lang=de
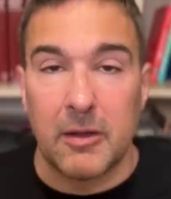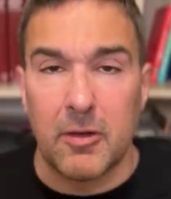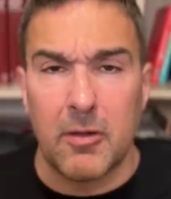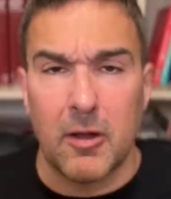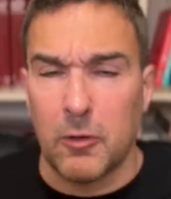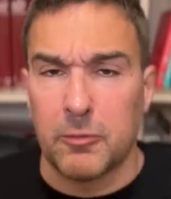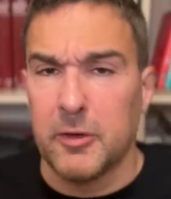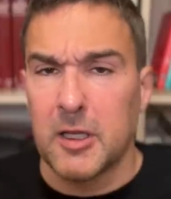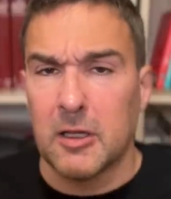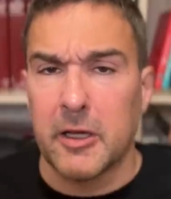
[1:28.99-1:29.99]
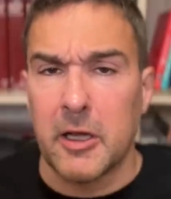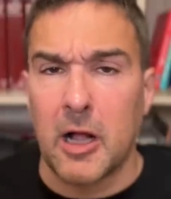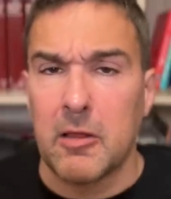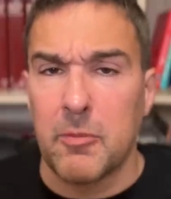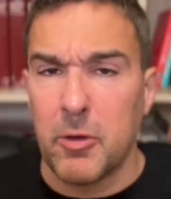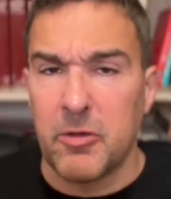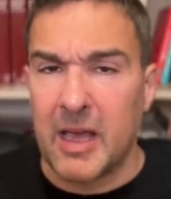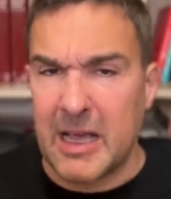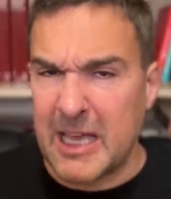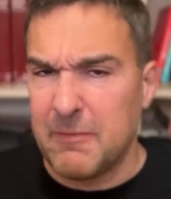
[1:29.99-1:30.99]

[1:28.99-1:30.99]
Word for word: Jetzt hat auf Twitter gleich eine ganz böse reagiert.